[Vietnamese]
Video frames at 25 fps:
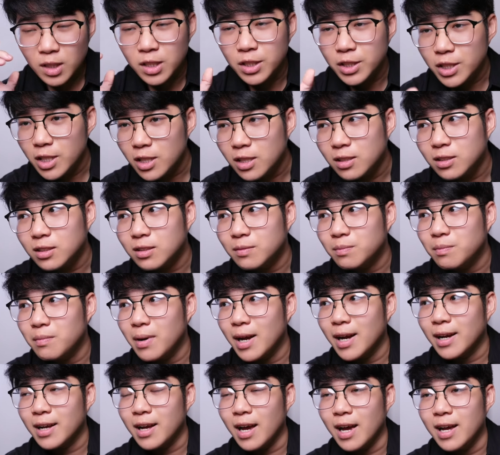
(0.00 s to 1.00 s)
nhưng
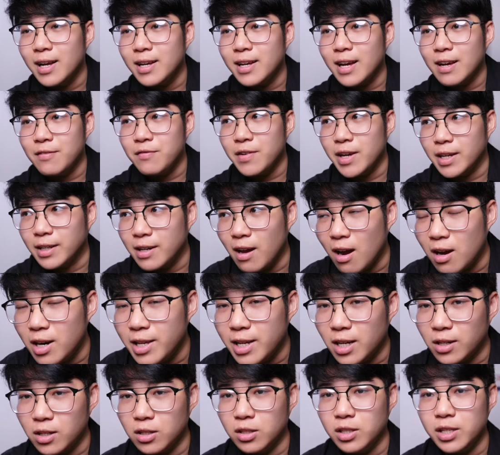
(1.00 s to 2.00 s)
mà kể cả việc đó đi
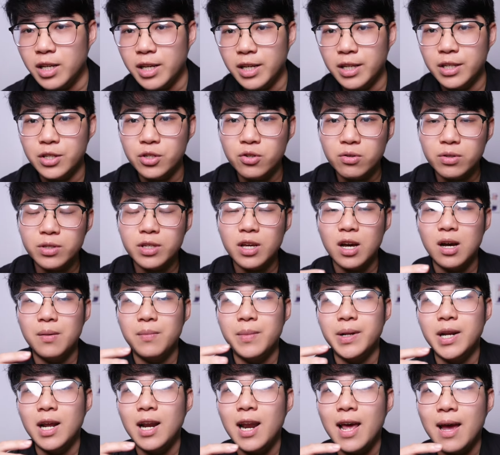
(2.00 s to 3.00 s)
chăng nữa thì trước giờ
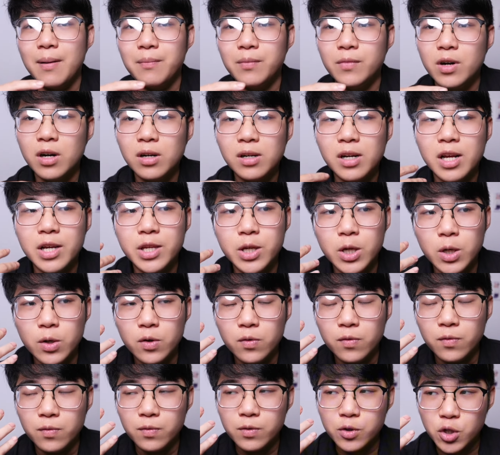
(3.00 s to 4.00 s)
mình đã làm rất là
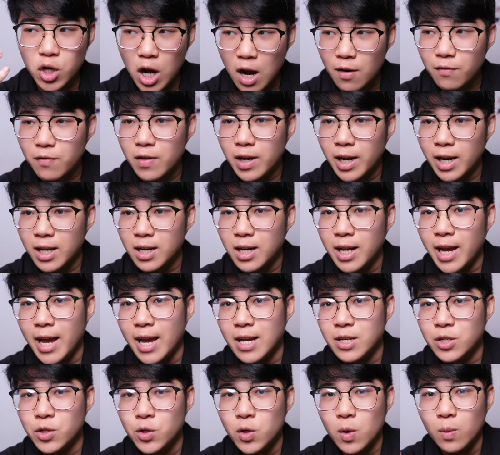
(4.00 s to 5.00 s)
nhiều job với khách
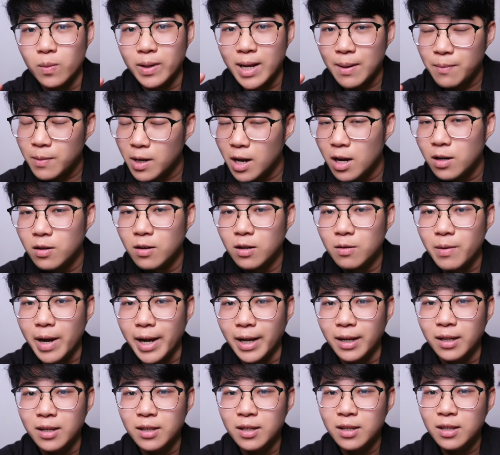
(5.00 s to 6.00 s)
hàng sử dụng cáp kết rồi các
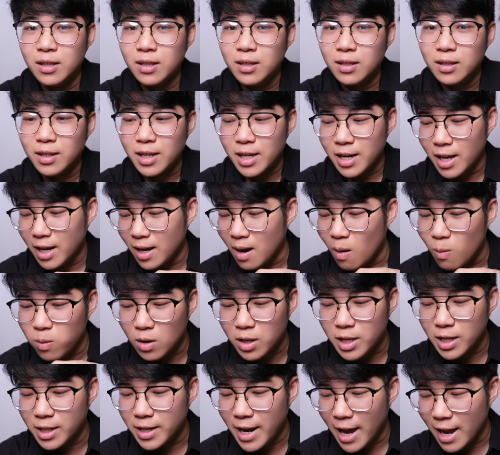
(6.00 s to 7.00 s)
bạn cái này không
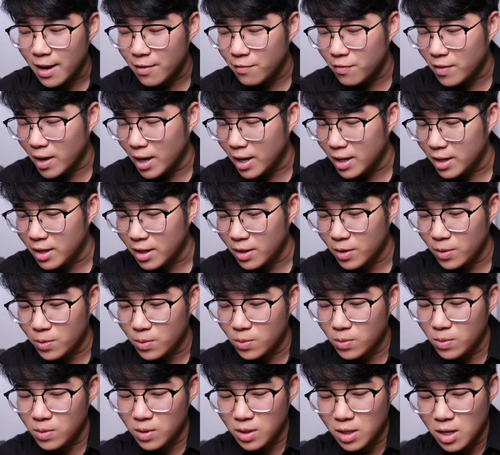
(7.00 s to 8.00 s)
có gì đáng phải kiểu
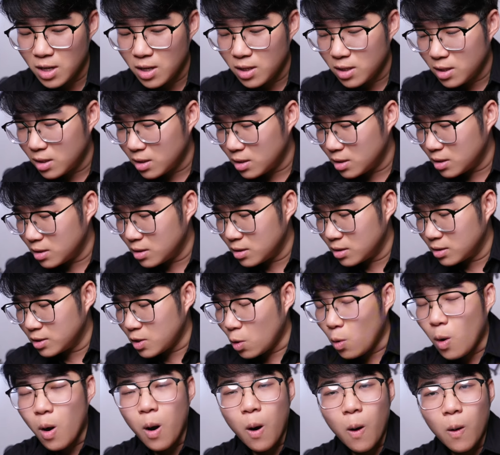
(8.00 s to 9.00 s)
uh,
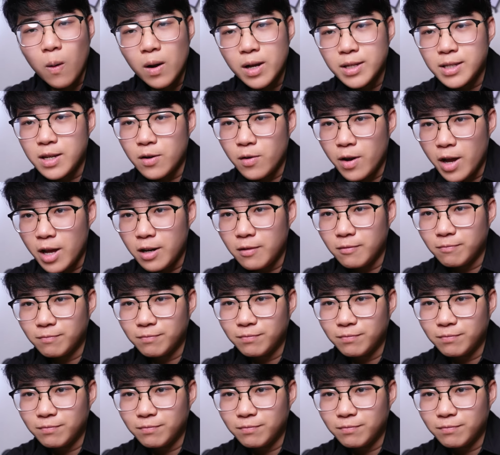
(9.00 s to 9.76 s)
xấu hổ hay sao hết